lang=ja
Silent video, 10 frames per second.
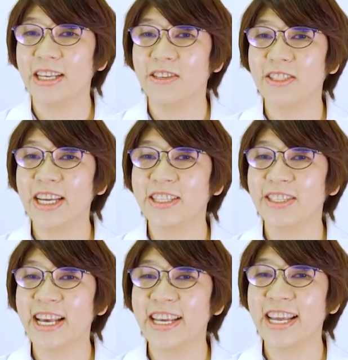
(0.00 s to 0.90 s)
そして主
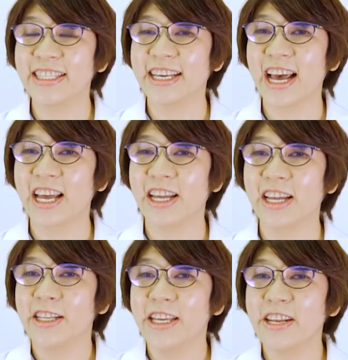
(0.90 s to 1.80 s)
菜ですが、
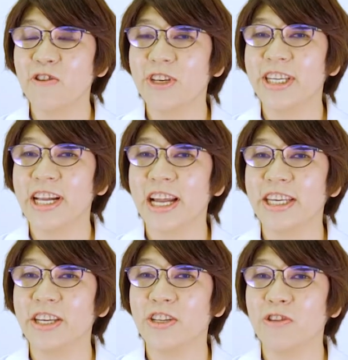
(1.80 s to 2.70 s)
手のひら
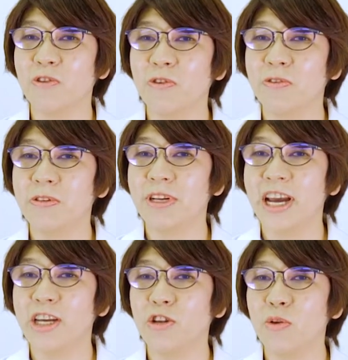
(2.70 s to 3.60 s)
に乗るぐ
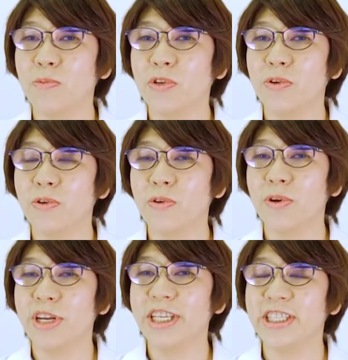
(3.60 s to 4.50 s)
らいのものを
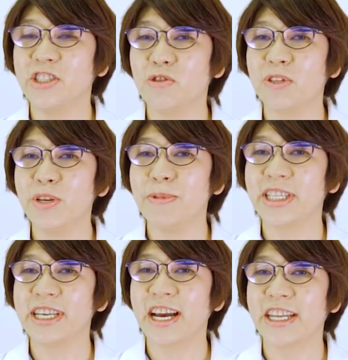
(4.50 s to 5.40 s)
一食に召
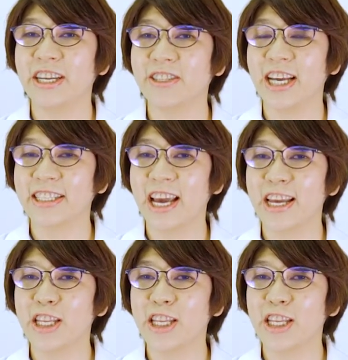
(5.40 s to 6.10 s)
し上がってください。